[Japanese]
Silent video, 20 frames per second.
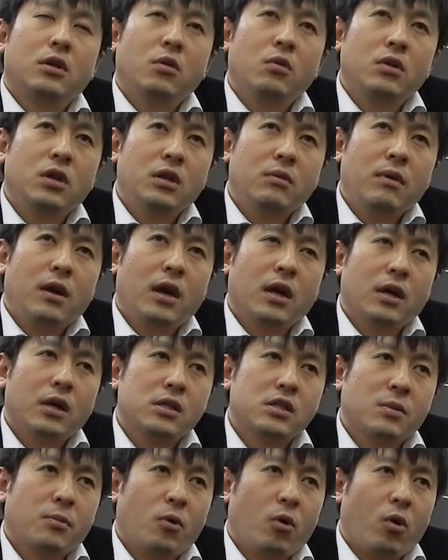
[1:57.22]
基本的にま
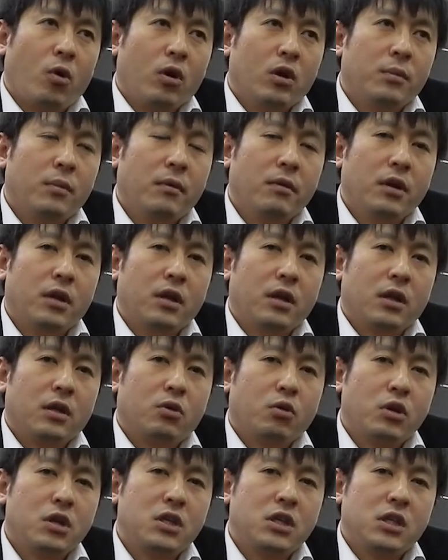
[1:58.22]
弊社も今まで
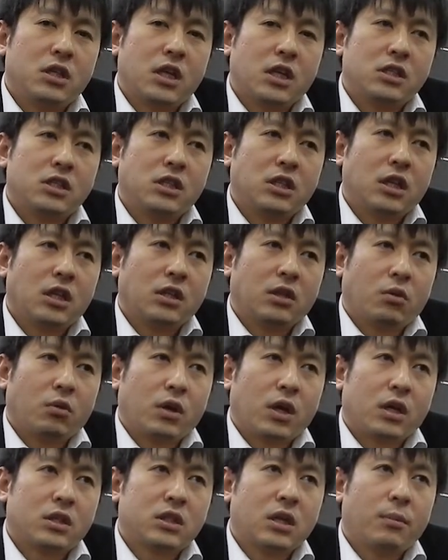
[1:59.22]
取引させていただいた
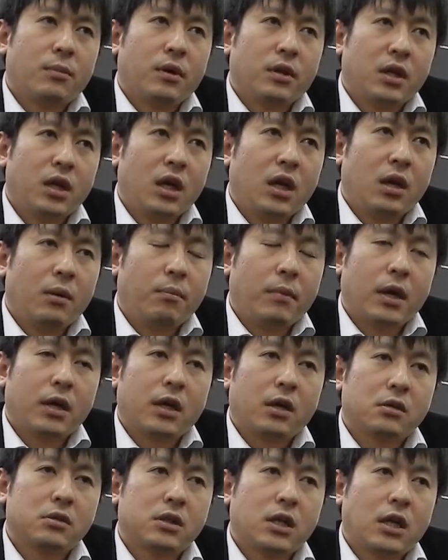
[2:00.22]
お客様で
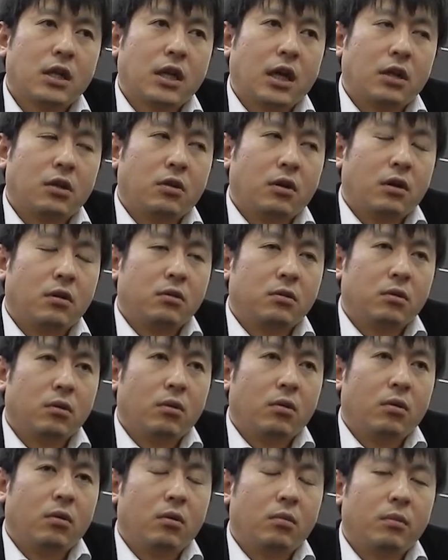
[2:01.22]
売却されたいとなる
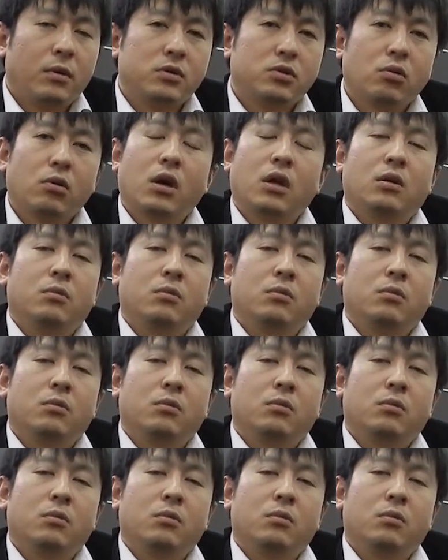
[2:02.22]
と、まあ、首都